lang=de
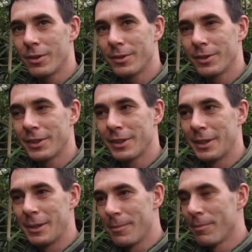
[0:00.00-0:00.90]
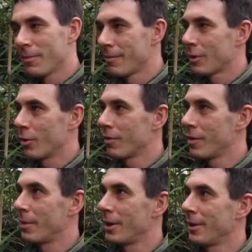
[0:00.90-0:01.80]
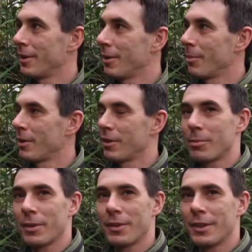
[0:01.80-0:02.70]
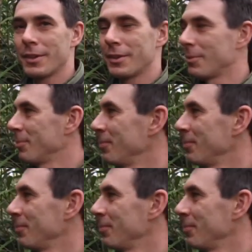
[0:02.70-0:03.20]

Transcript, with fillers: Und jetzt gucken wir mal, ob da was passiert ist.